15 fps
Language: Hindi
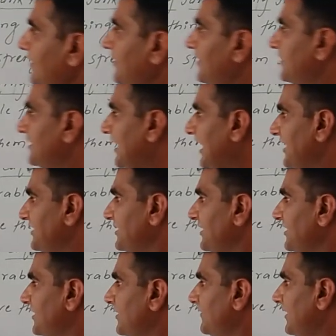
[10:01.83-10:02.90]
राइट
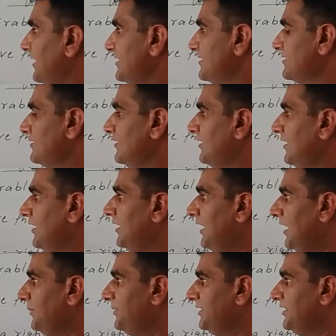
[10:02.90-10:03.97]
इंटरवल्स
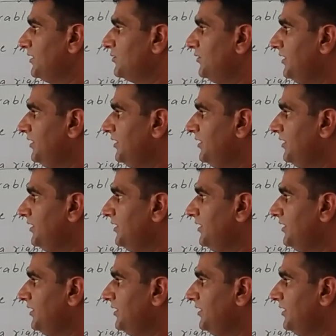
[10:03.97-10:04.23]
अभी देखो